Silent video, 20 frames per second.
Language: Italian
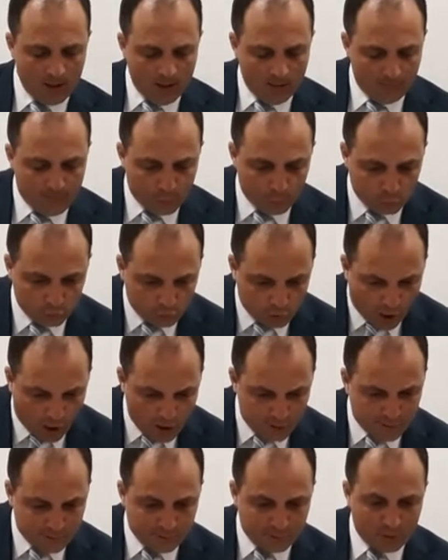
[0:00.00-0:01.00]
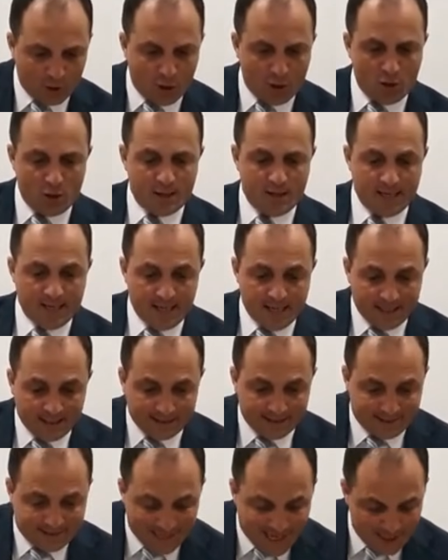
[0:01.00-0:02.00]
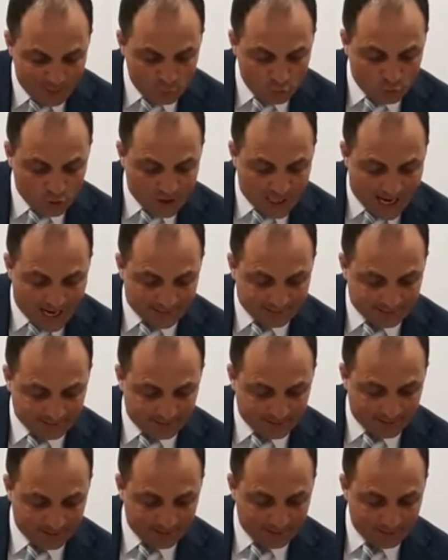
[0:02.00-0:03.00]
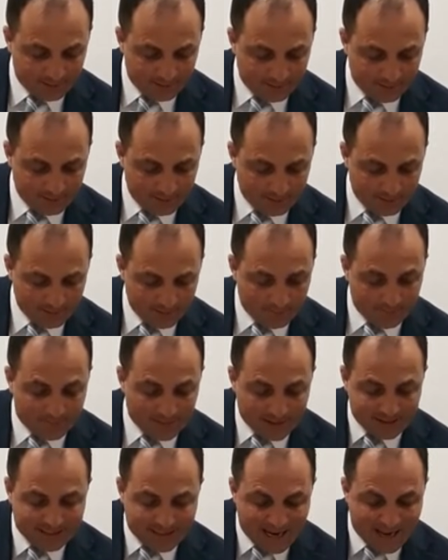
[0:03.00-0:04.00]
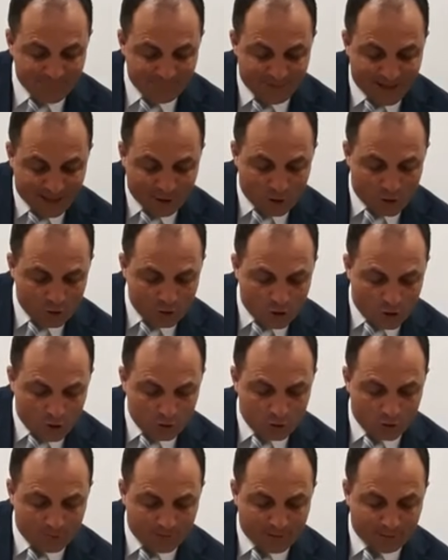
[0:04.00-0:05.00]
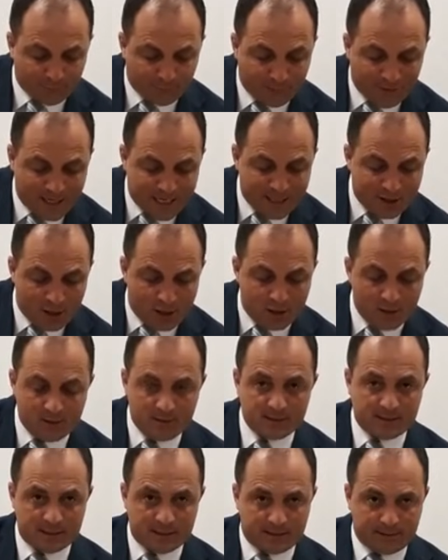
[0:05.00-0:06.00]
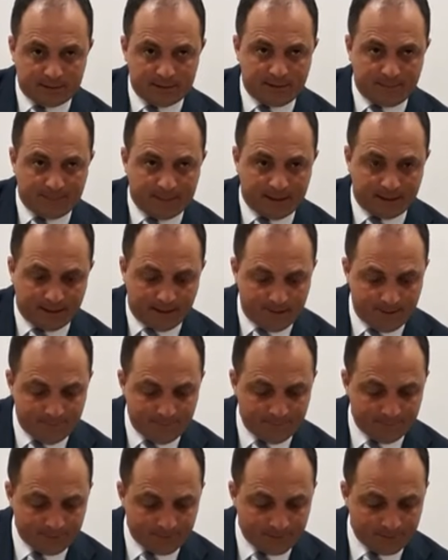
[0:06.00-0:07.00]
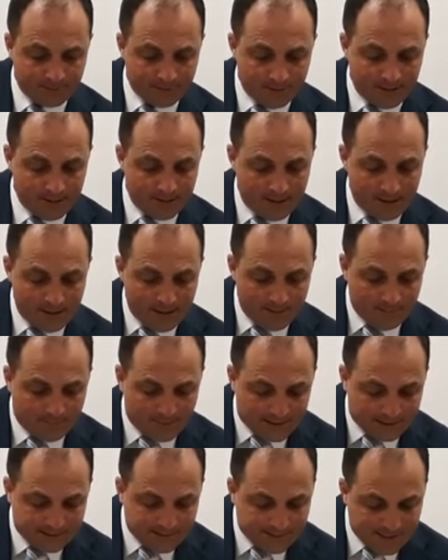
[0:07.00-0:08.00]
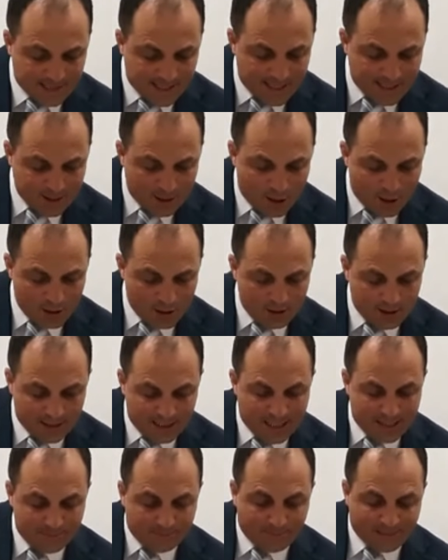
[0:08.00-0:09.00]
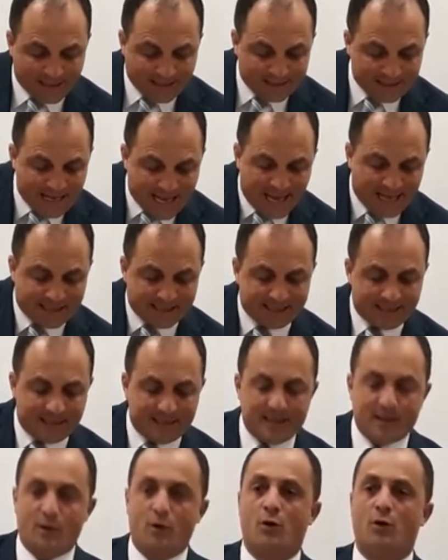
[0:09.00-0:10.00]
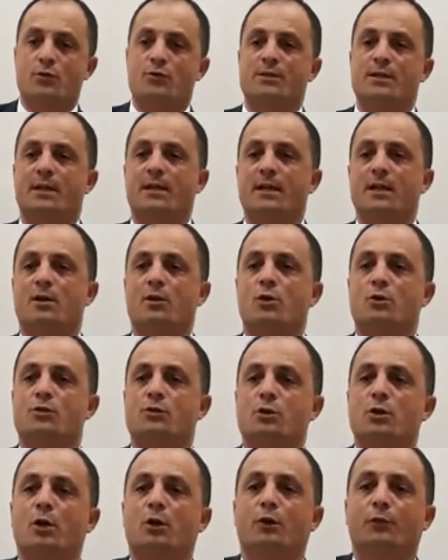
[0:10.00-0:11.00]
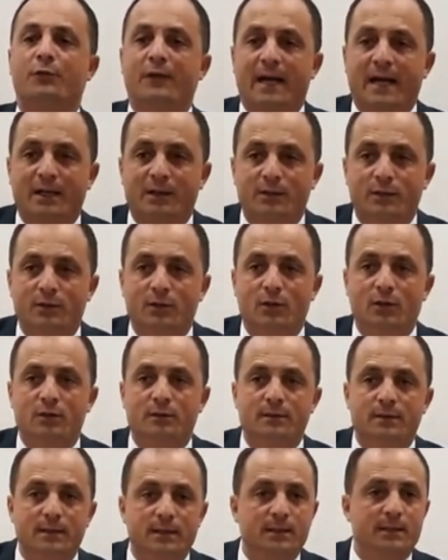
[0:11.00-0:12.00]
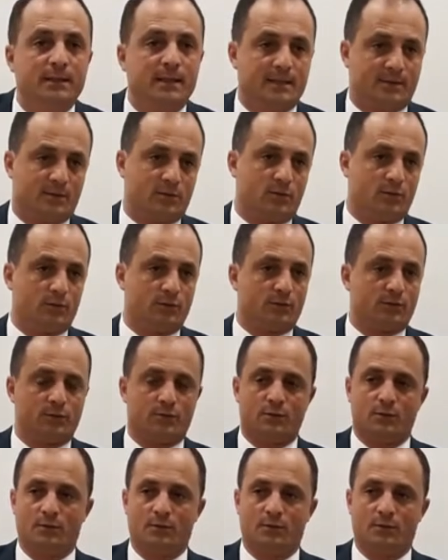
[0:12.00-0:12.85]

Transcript: piuttosto denunciatele perché è vergognoso perfino, sentite bene, persino il parlare delle cose che costoro fanno di nascosto.